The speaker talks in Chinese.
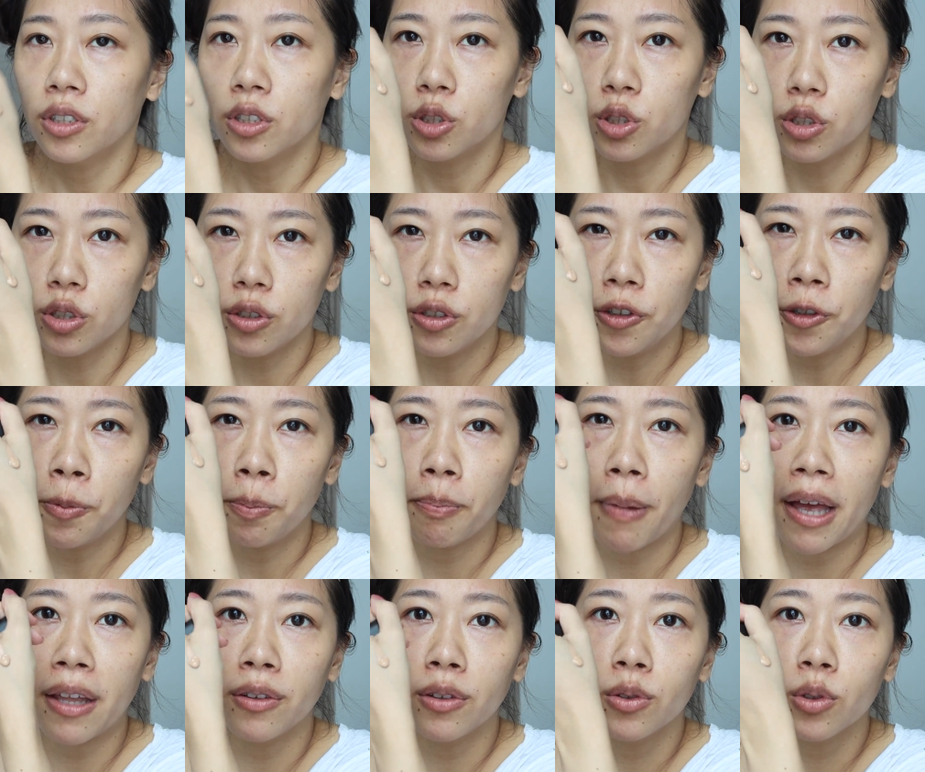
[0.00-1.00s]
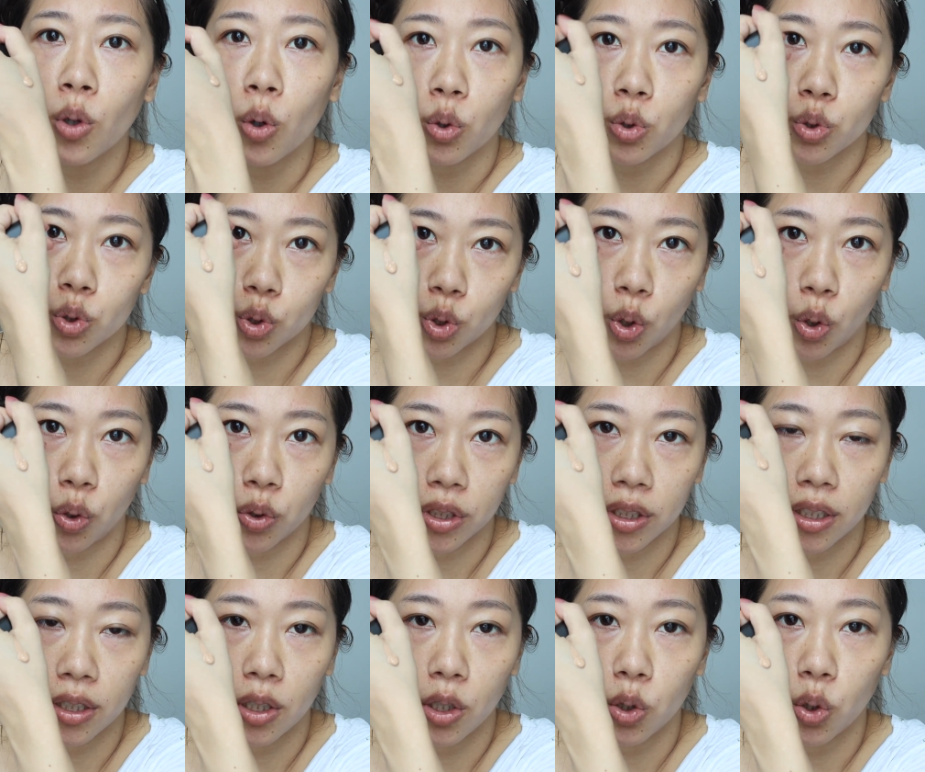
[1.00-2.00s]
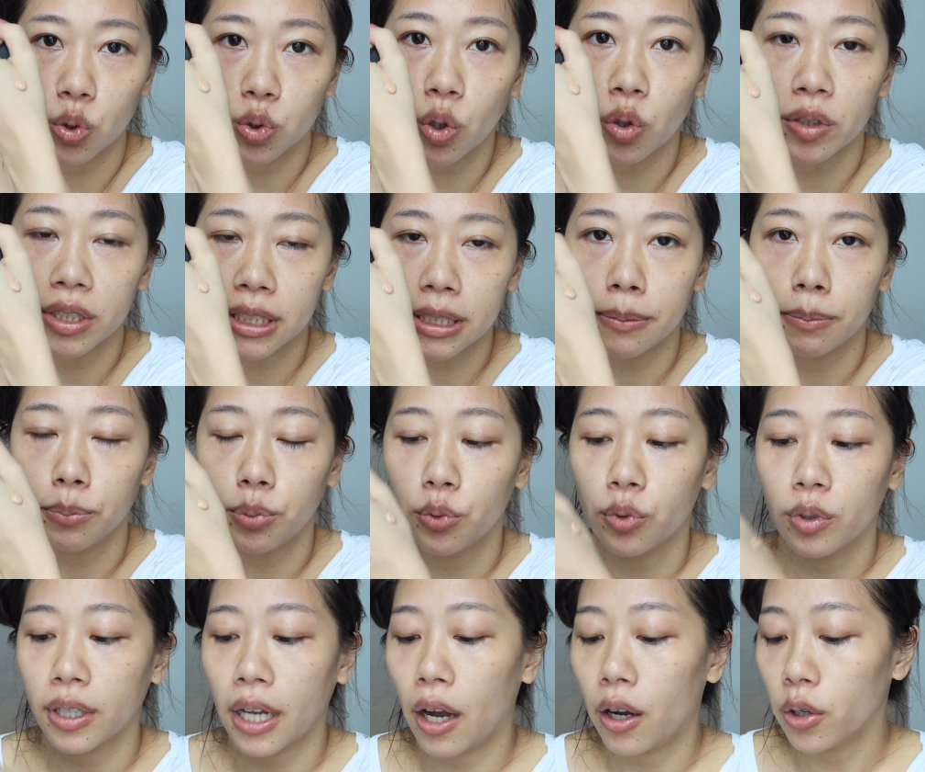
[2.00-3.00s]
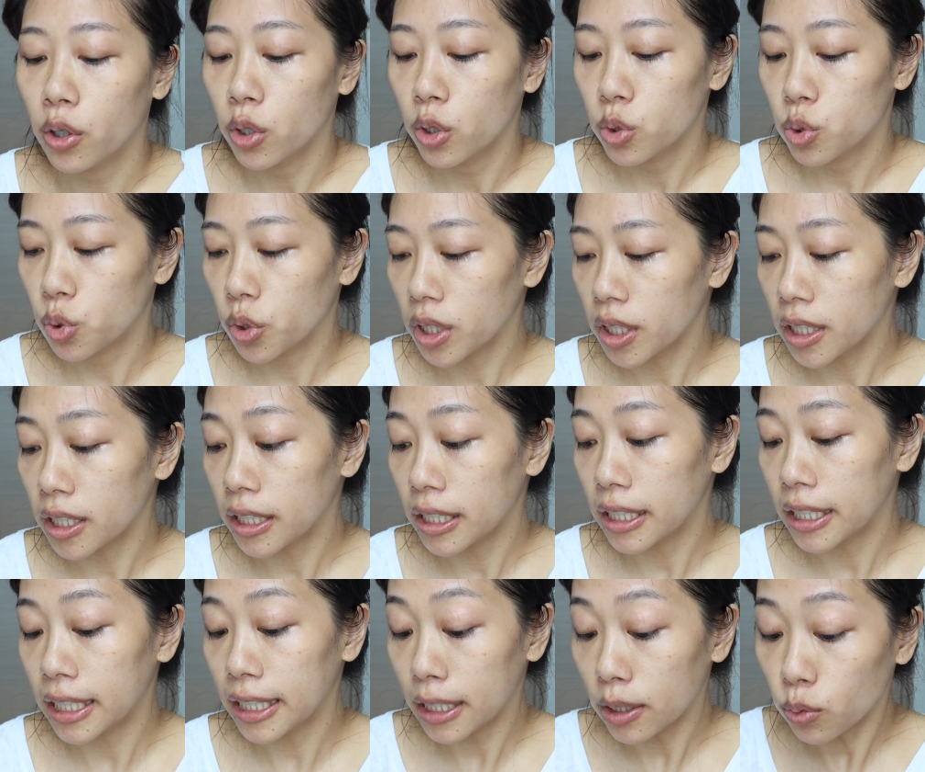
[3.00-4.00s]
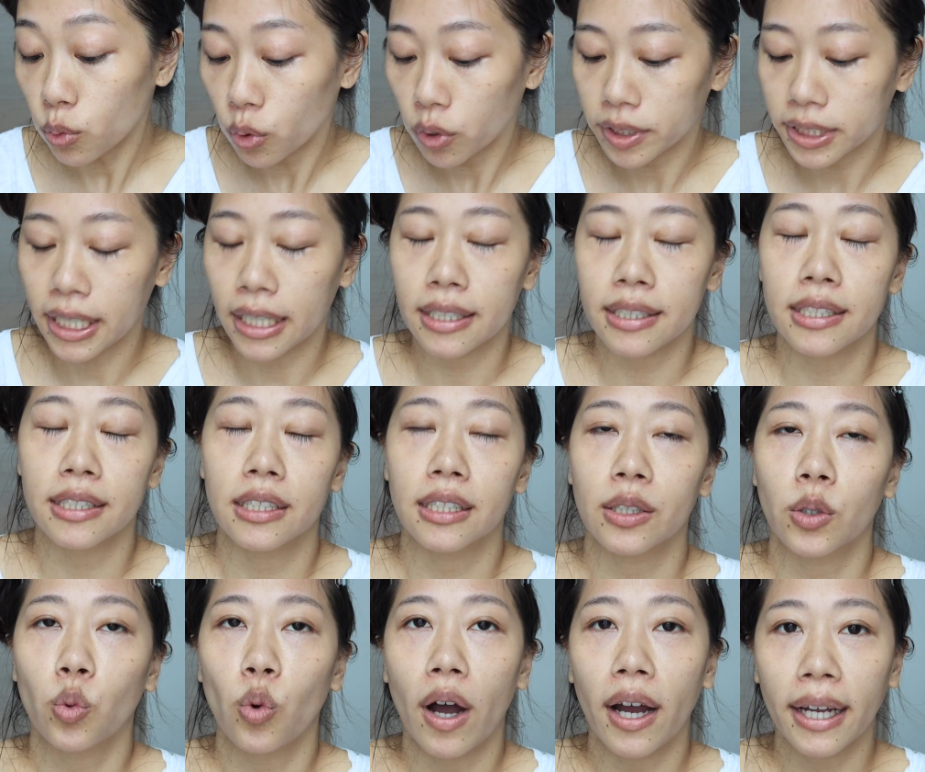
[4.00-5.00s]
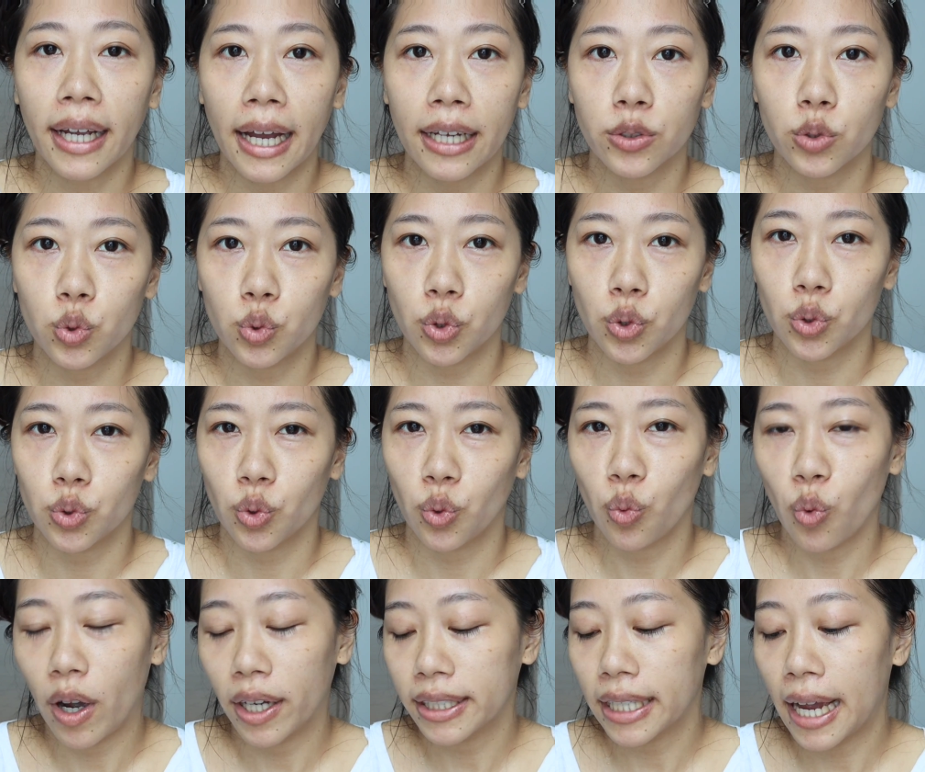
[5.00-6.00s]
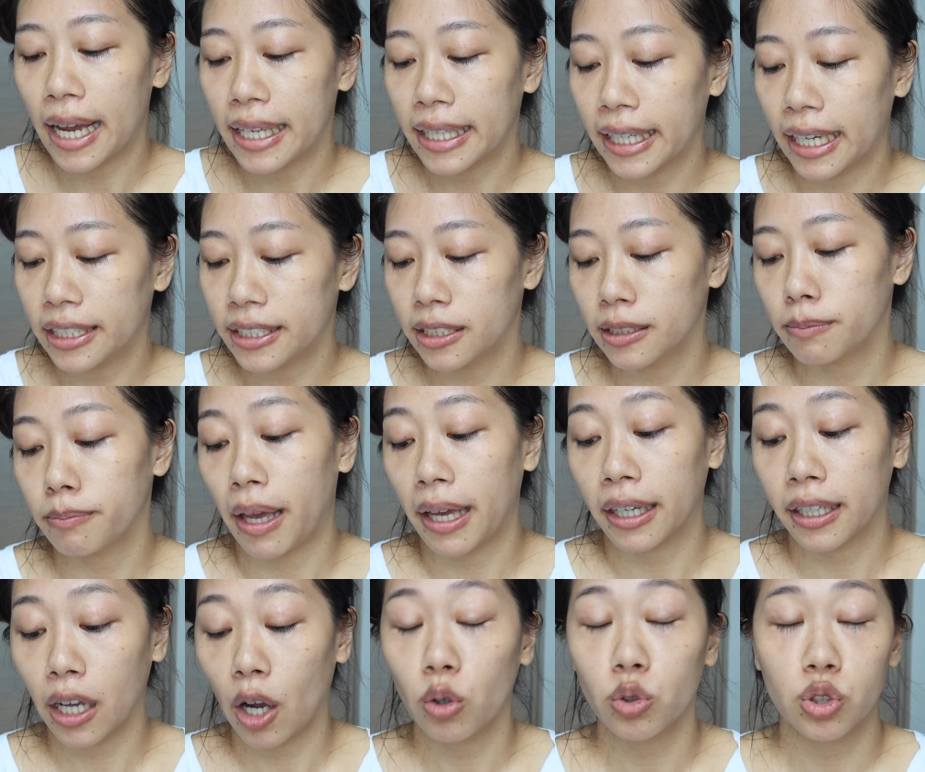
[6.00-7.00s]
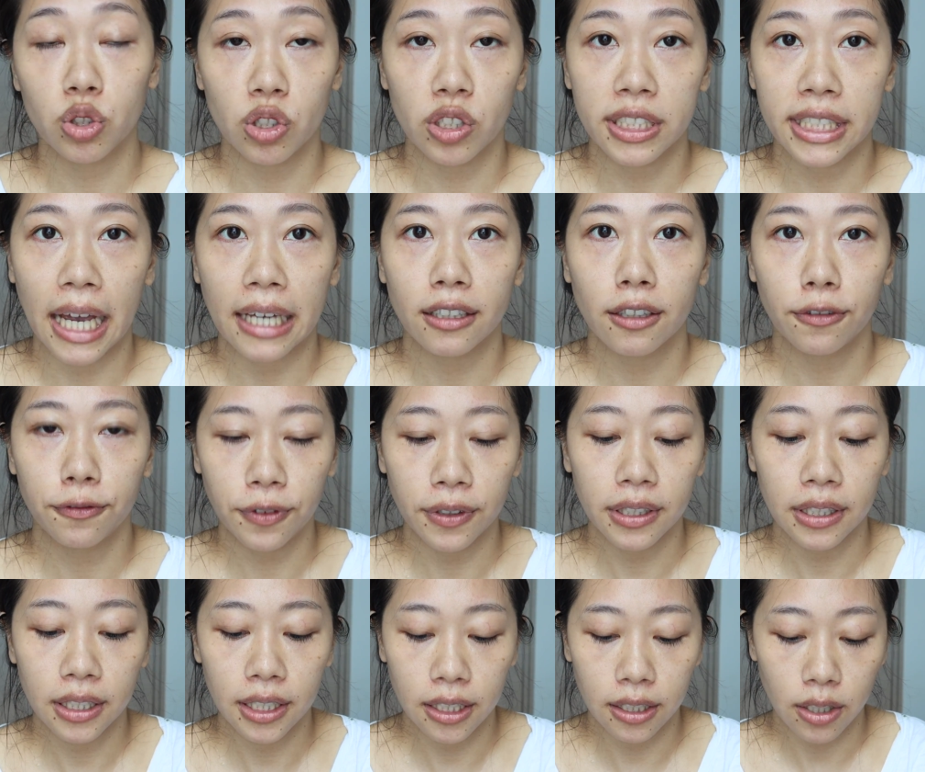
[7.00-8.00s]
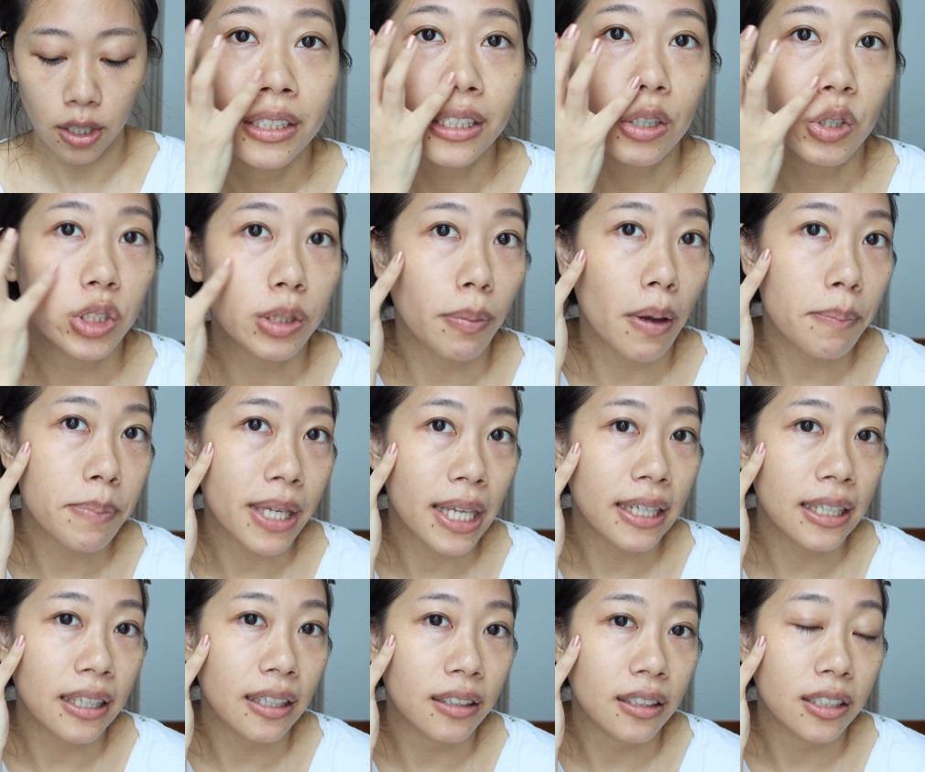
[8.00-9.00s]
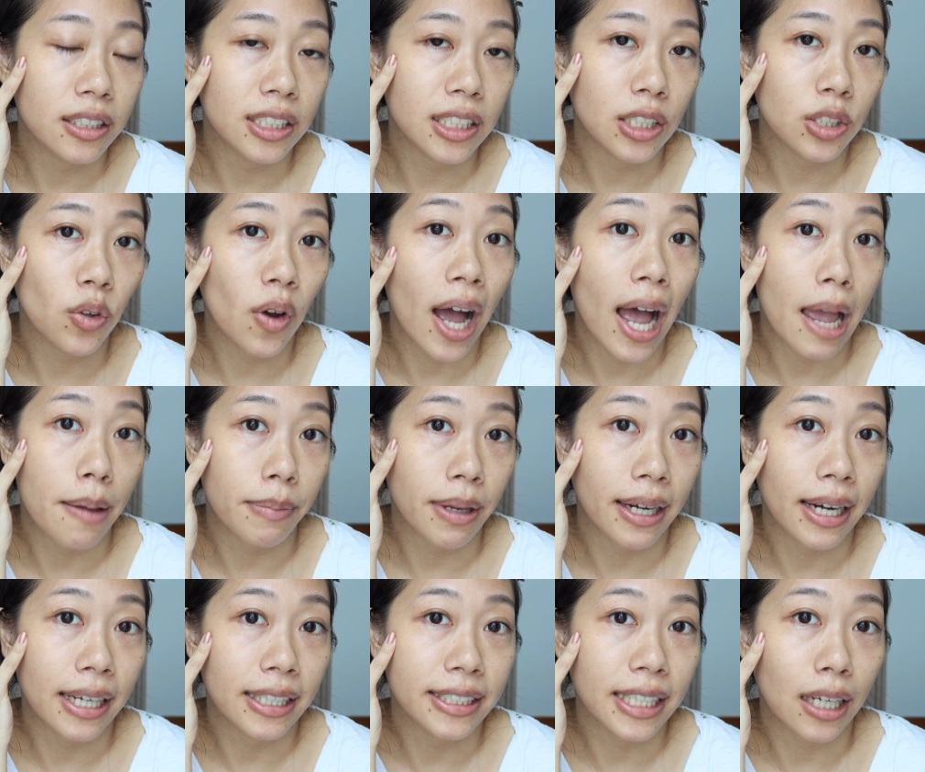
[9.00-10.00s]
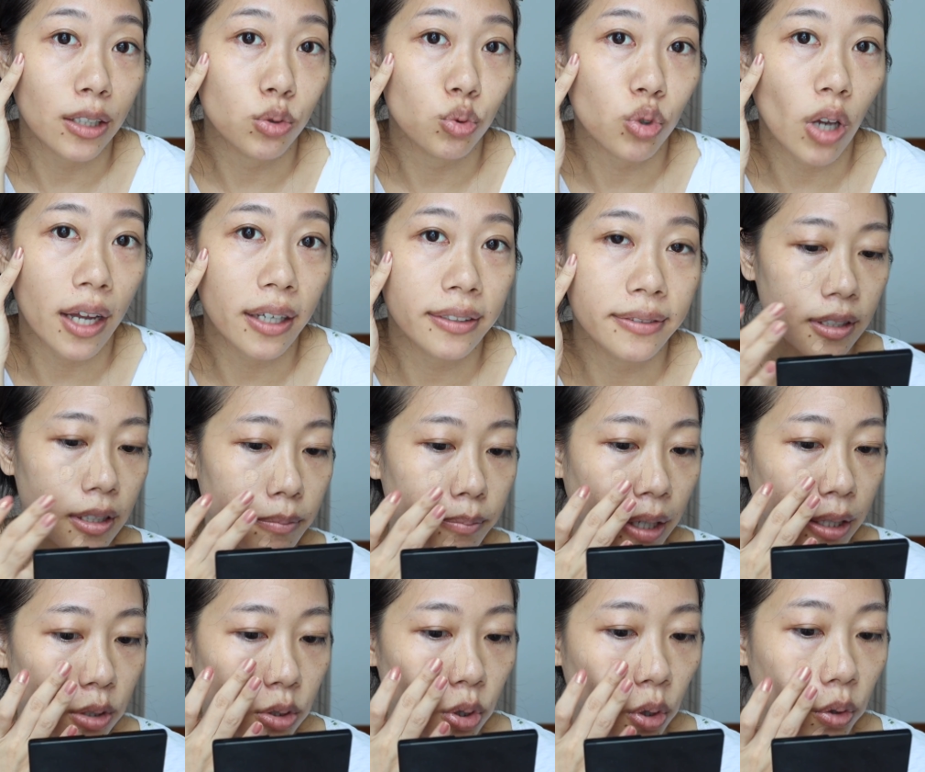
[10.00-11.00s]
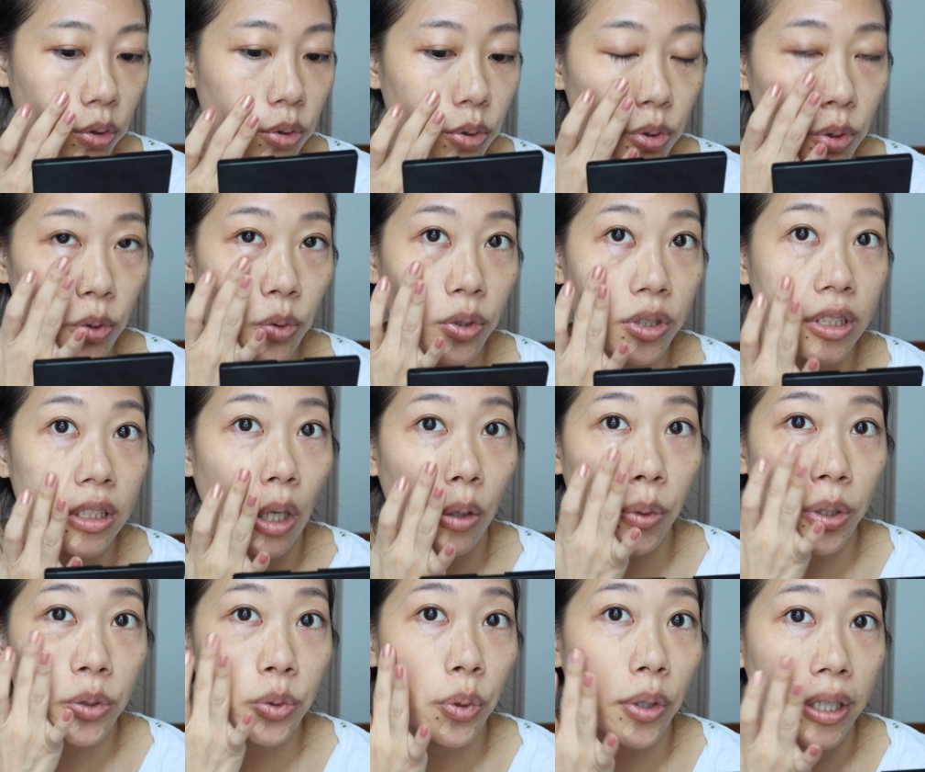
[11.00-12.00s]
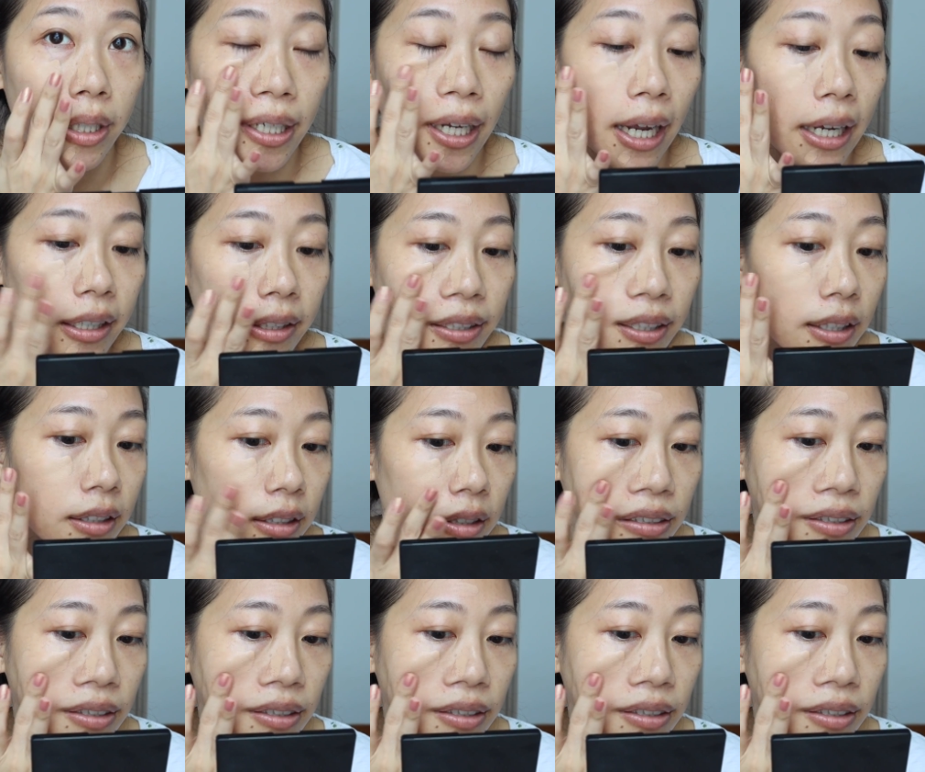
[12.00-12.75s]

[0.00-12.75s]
是蛮浓稠的，流动性不高，所以以我这样子光看就觉得说，哇，它应该是蛮高遮瑕的粉体。那我这半边脸呢，先用海绵来上妆，真的蛮稠的，所以我稍微推开一点。